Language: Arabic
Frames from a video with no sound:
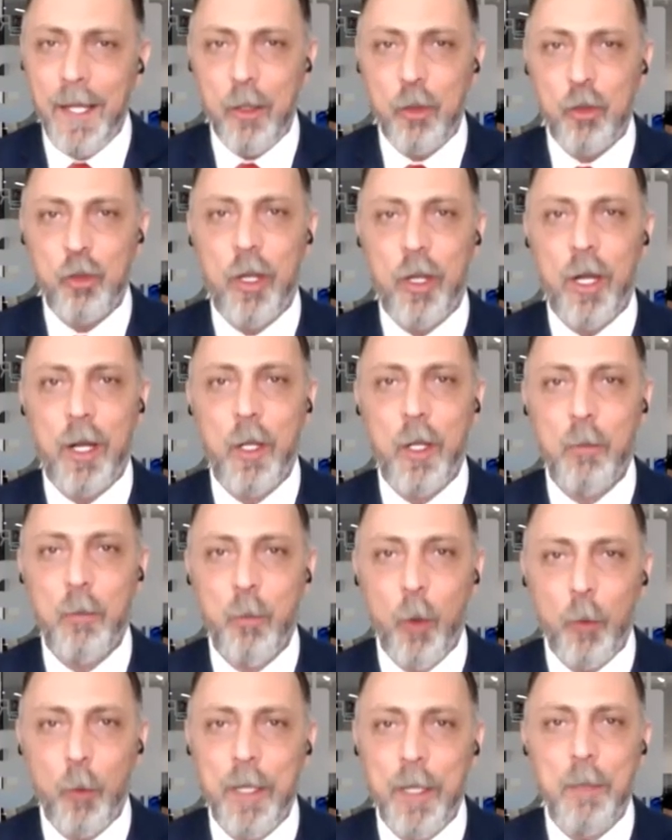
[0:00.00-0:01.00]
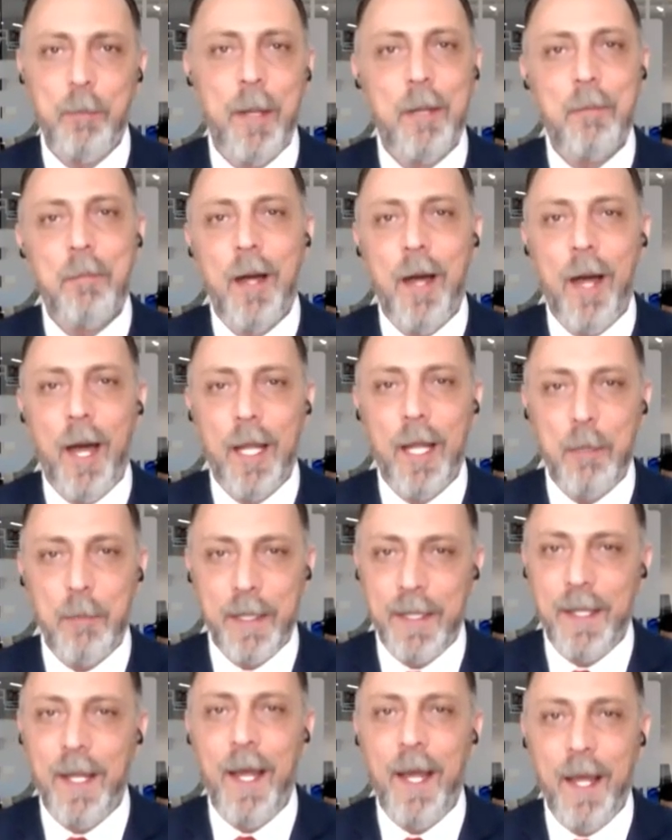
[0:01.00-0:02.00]
خلال الشهر المقبل بل
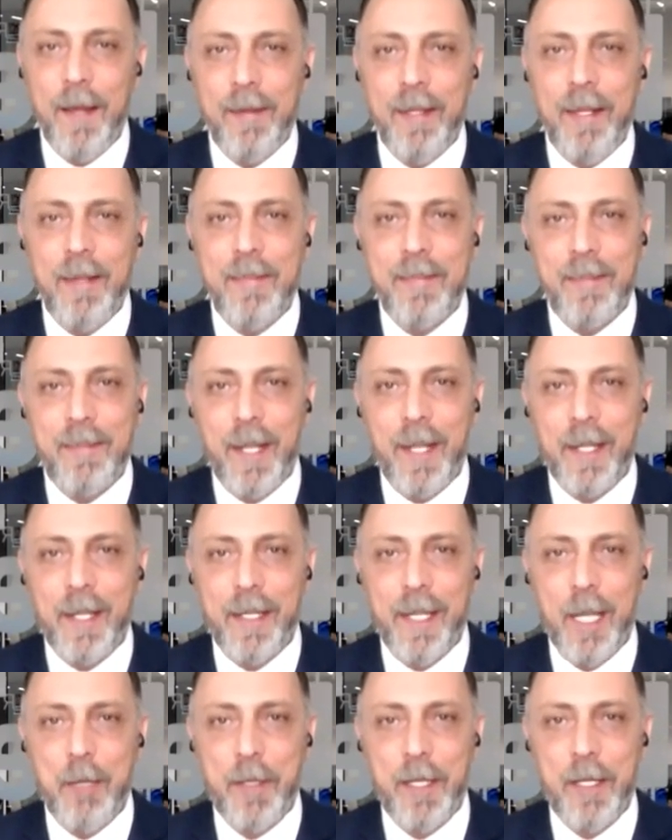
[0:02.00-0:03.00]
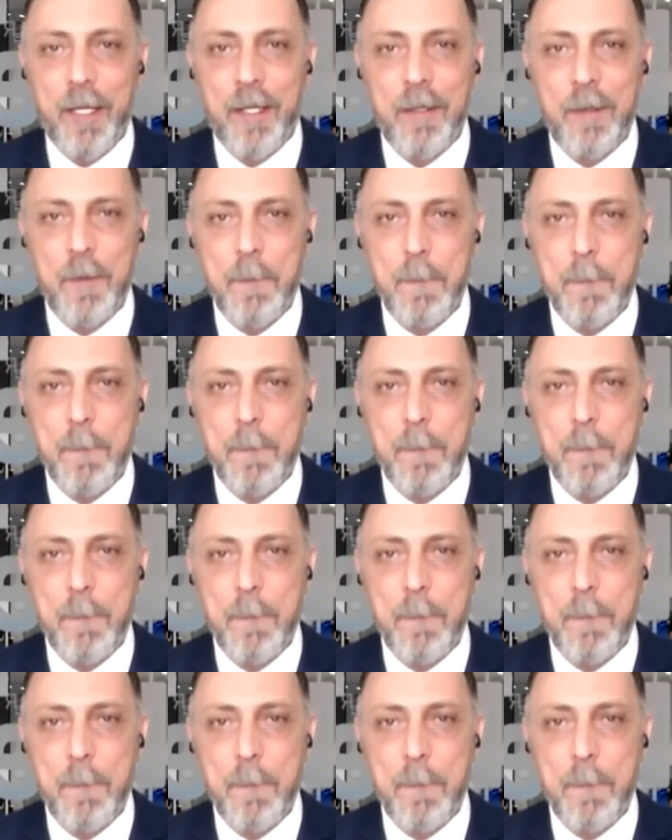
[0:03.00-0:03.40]
على مدى هذه السنه كامله.